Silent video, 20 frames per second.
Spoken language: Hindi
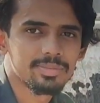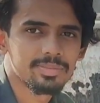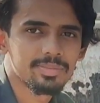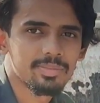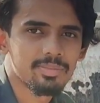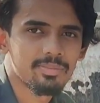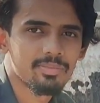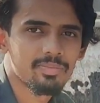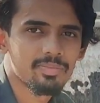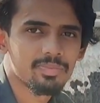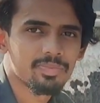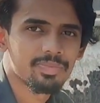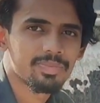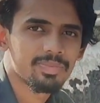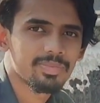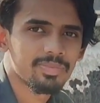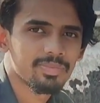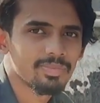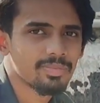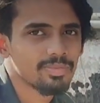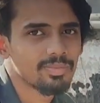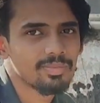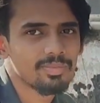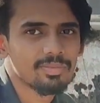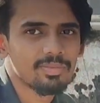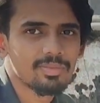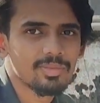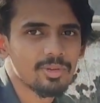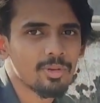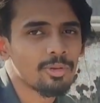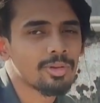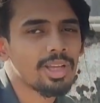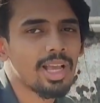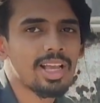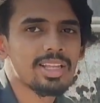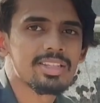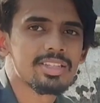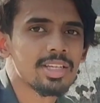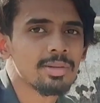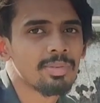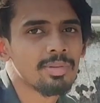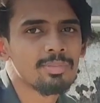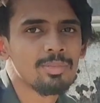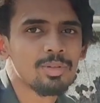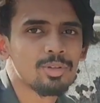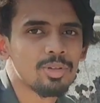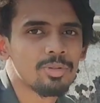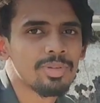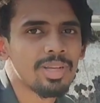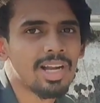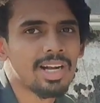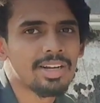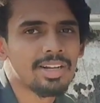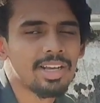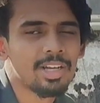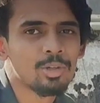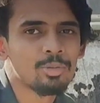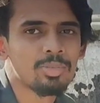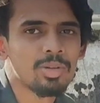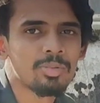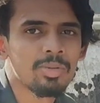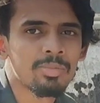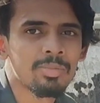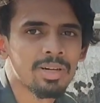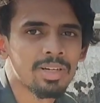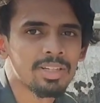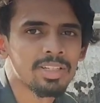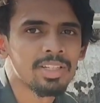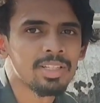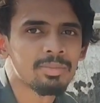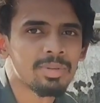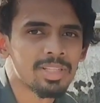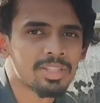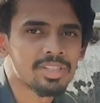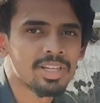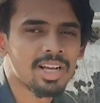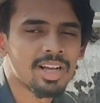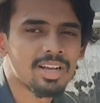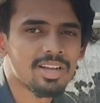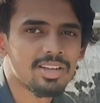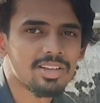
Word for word: माशाल्लाह भाई तो शॉप क्या चाहिए पब्लिक को भी आठ हज़ार रुपये में बकरी बच्चा